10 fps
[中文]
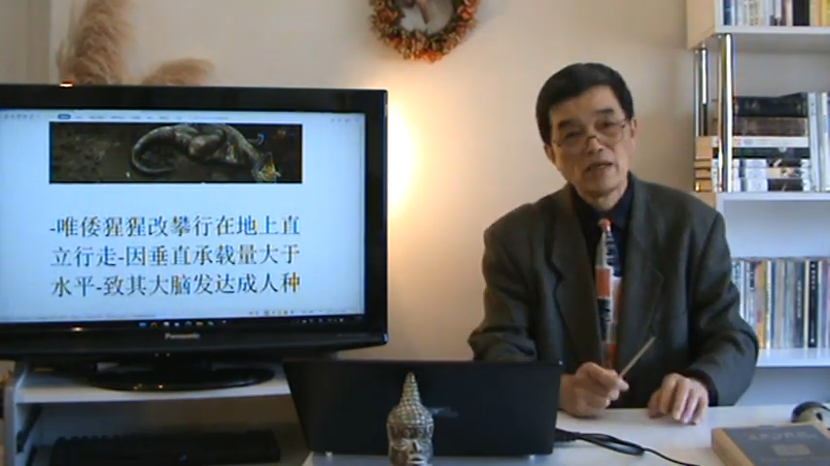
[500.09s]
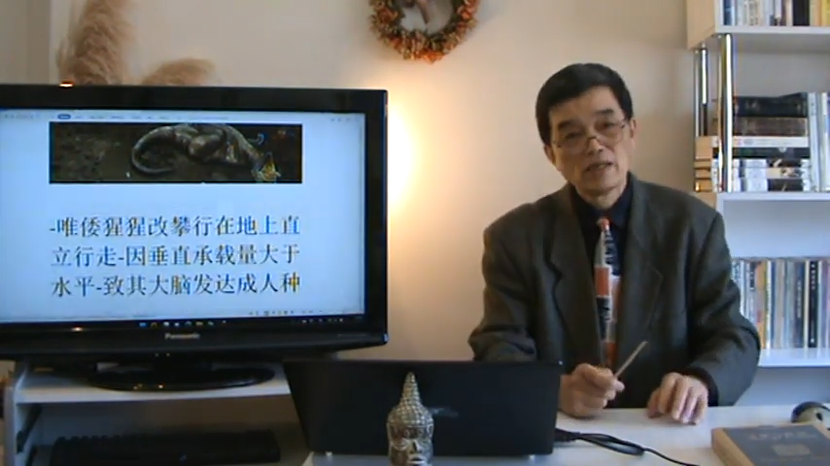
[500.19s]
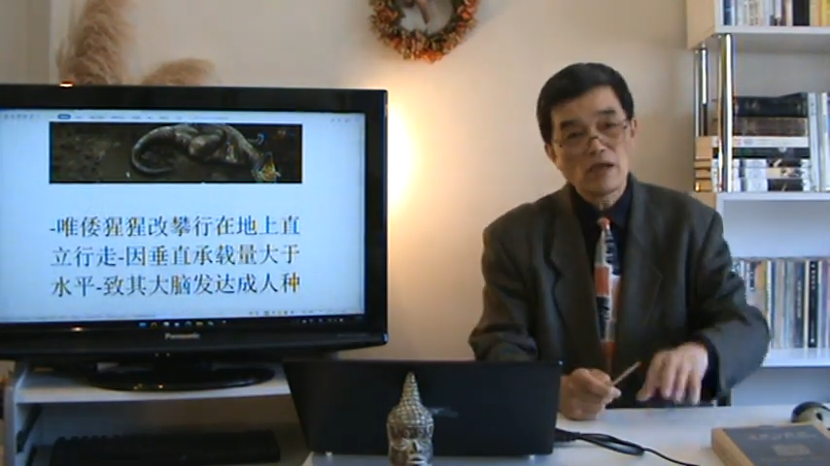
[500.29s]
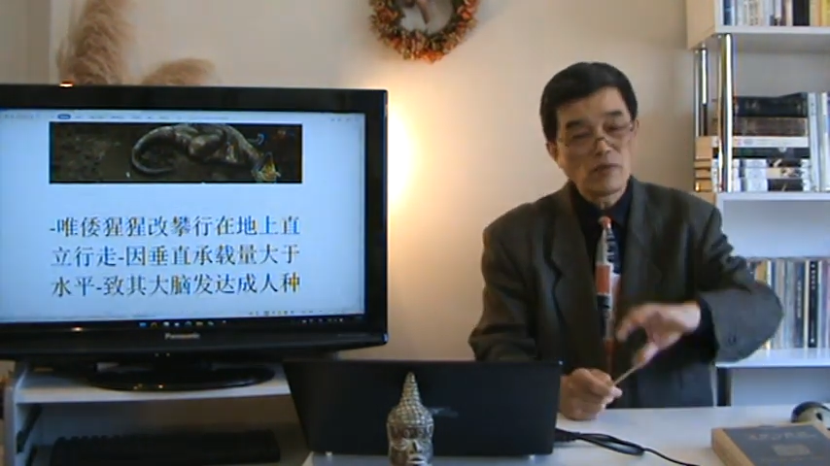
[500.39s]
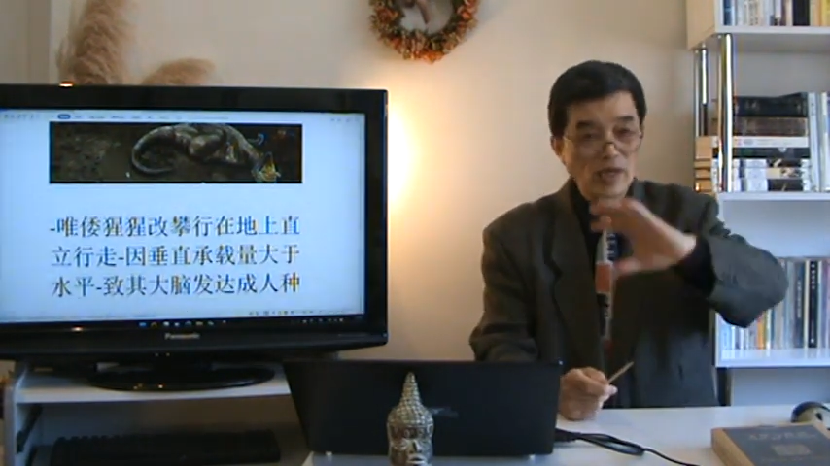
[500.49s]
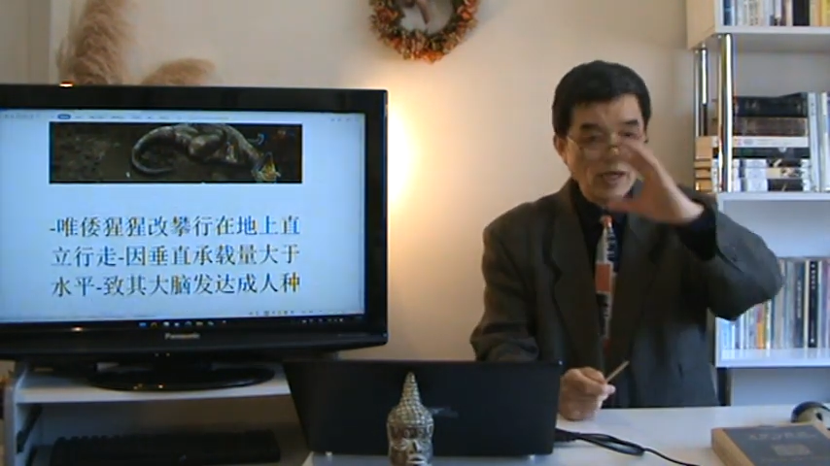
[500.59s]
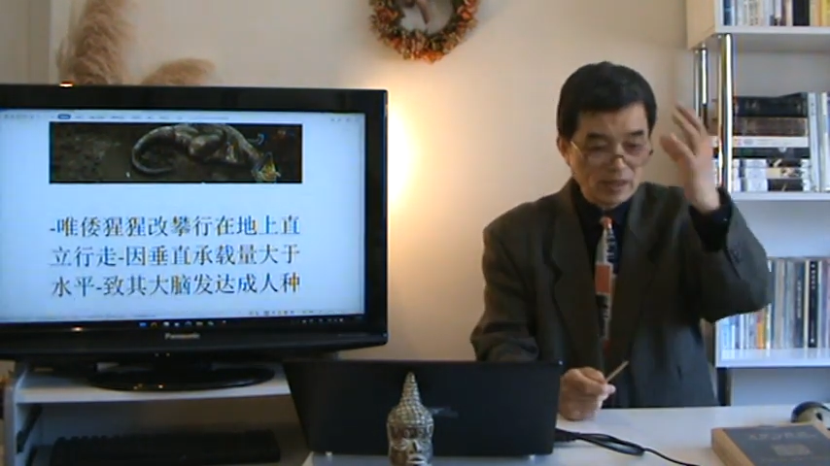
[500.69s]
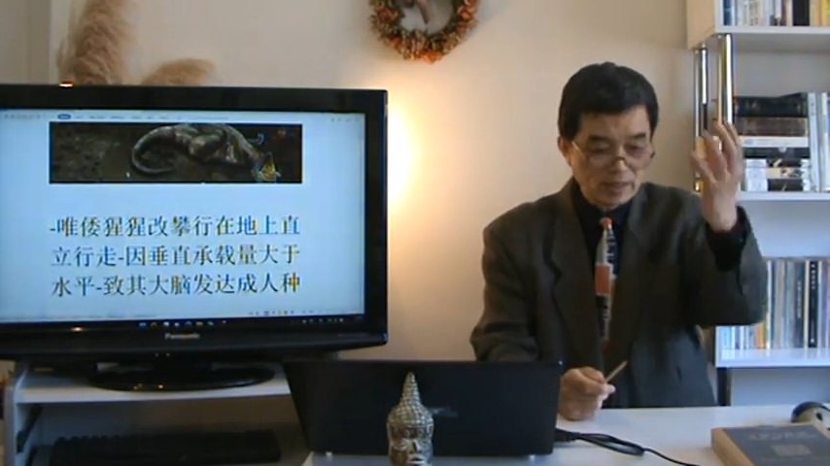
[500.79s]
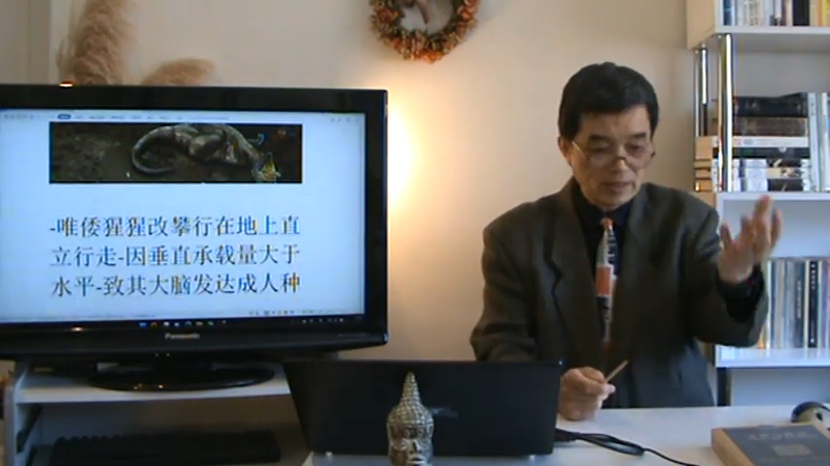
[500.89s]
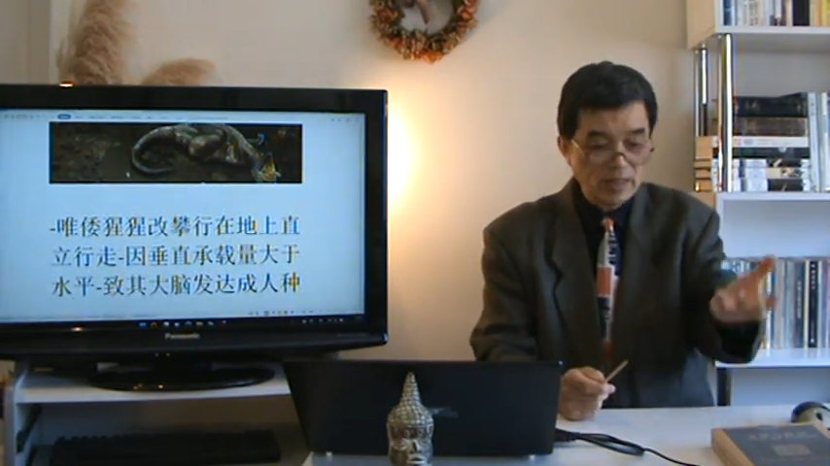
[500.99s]
它原来
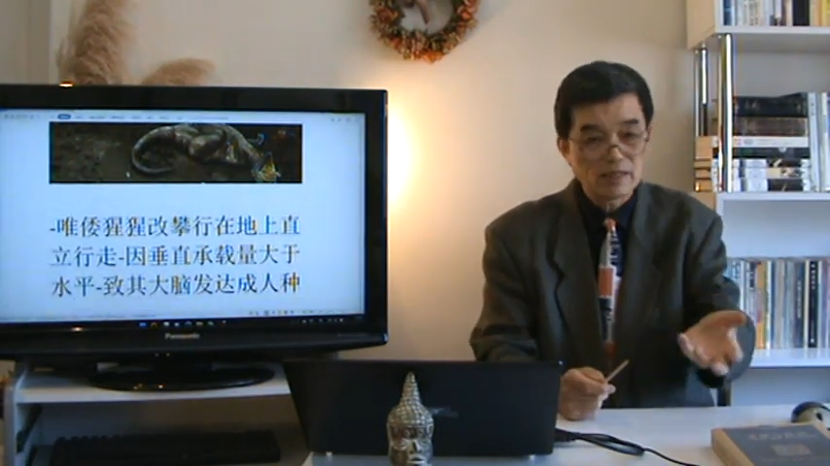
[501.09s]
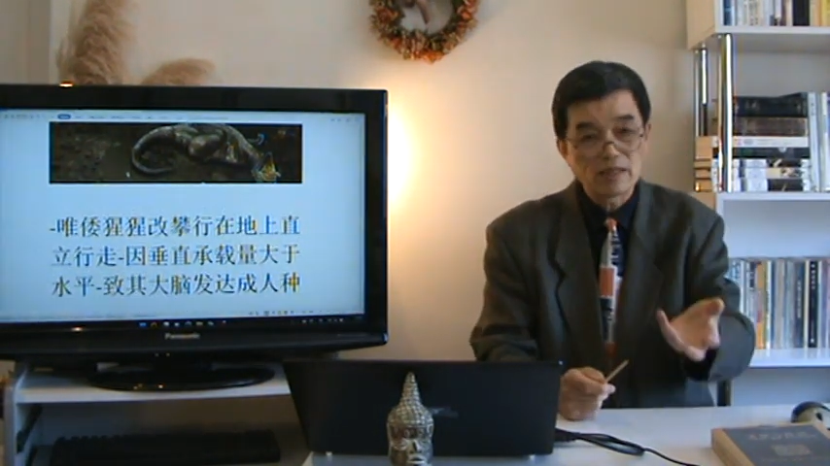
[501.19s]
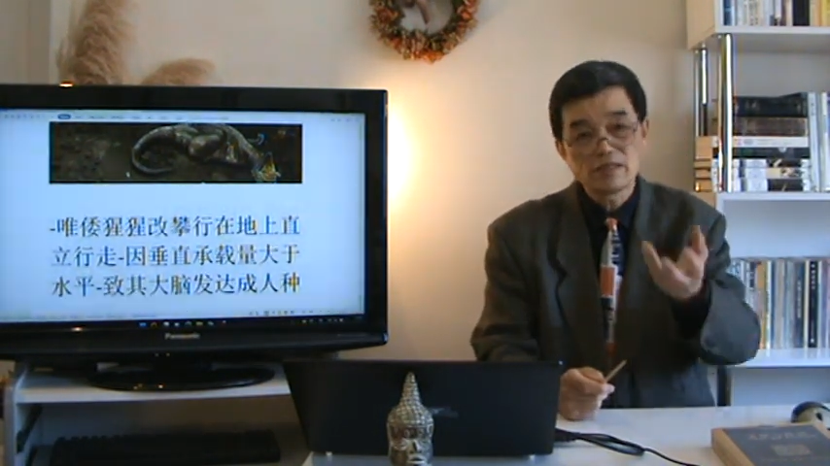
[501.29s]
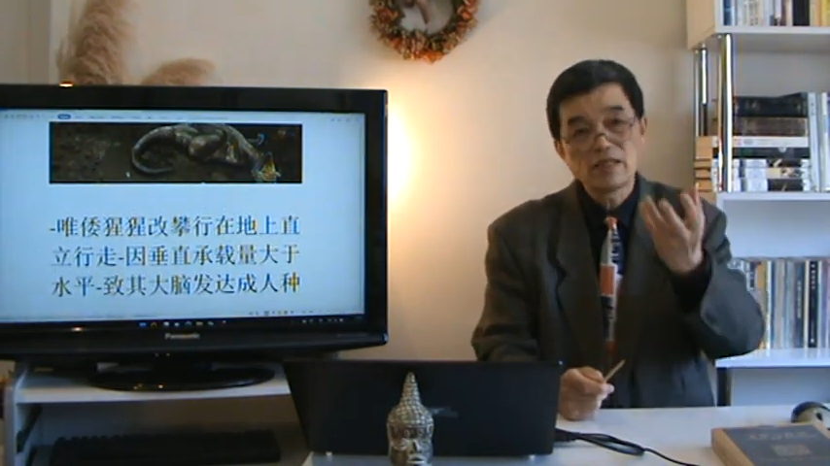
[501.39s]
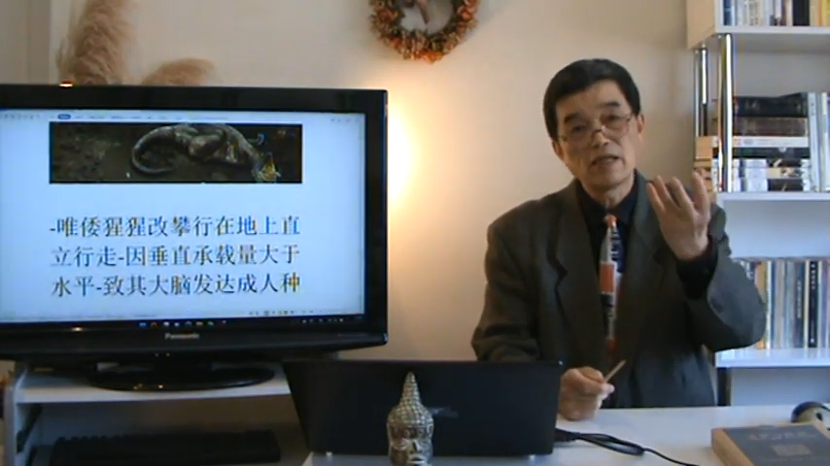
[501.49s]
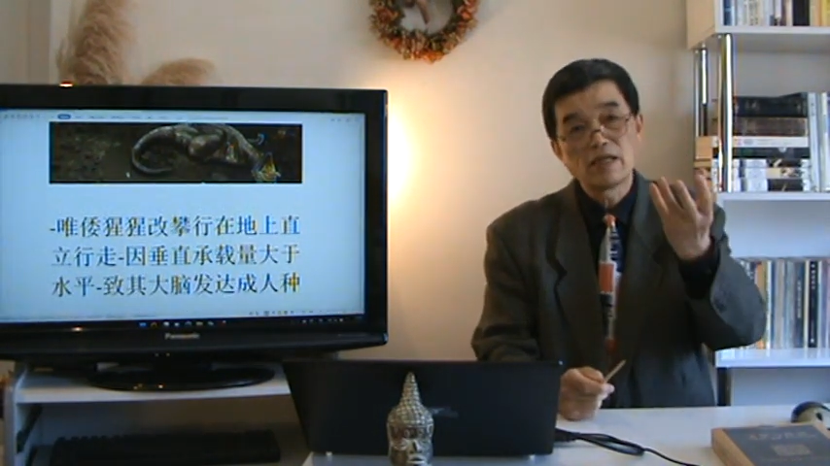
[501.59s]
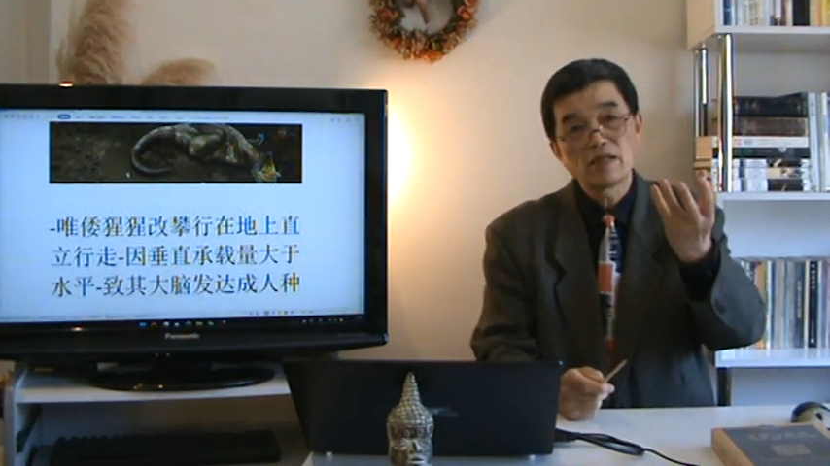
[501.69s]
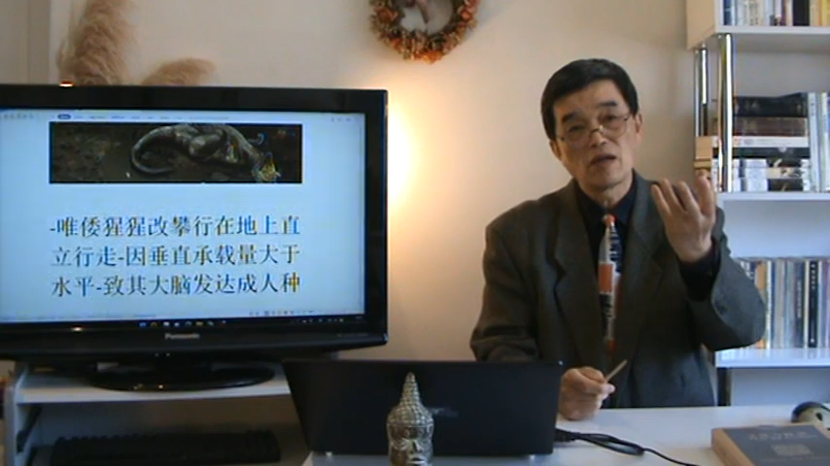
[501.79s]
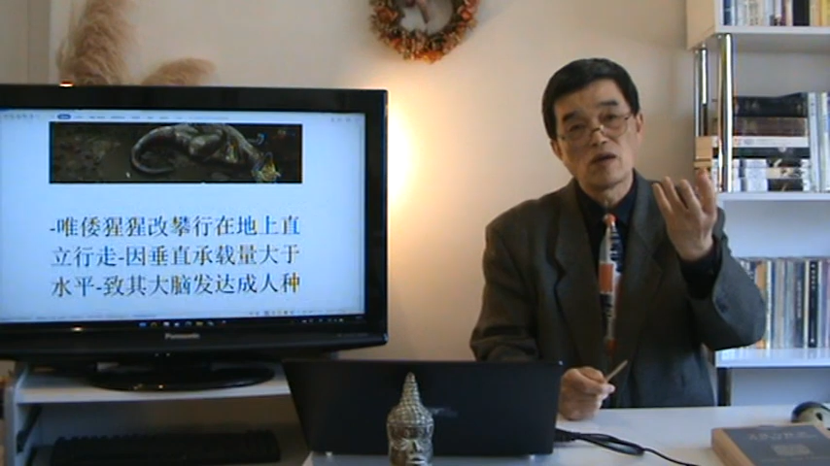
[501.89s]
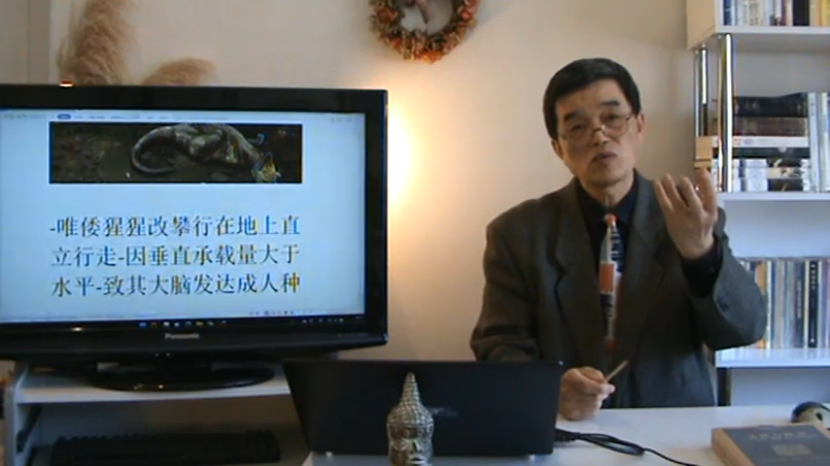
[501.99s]
是在那个森林的